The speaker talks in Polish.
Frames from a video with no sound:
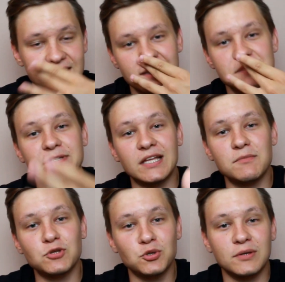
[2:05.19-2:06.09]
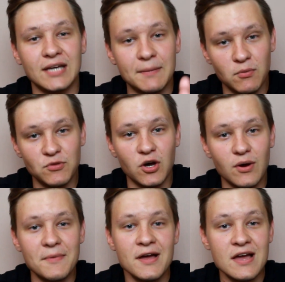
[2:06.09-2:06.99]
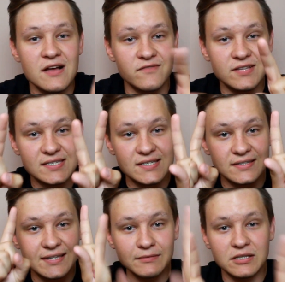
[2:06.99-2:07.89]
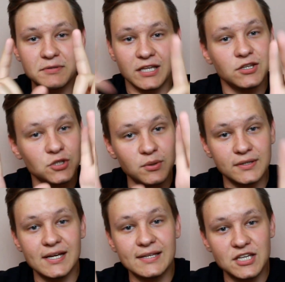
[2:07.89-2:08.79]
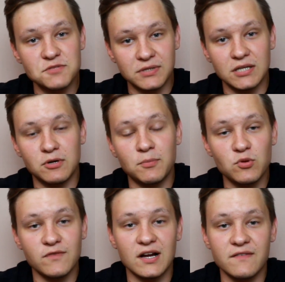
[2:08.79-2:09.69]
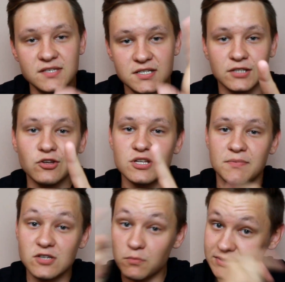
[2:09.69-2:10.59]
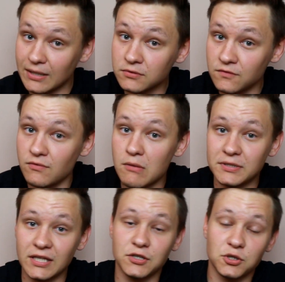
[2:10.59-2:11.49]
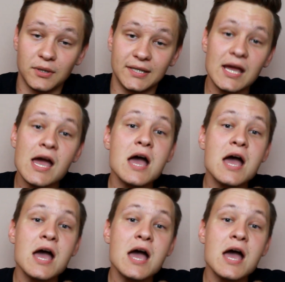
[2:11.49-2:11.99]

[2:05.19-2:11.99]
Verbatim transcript: Te z pytaniami do Q&A pominąłem, więc tamte pytanie do Q&A też będę brał pod uwagę, więc jeśli ktoś napisał pod tamtym filmem pytanie do Q&A,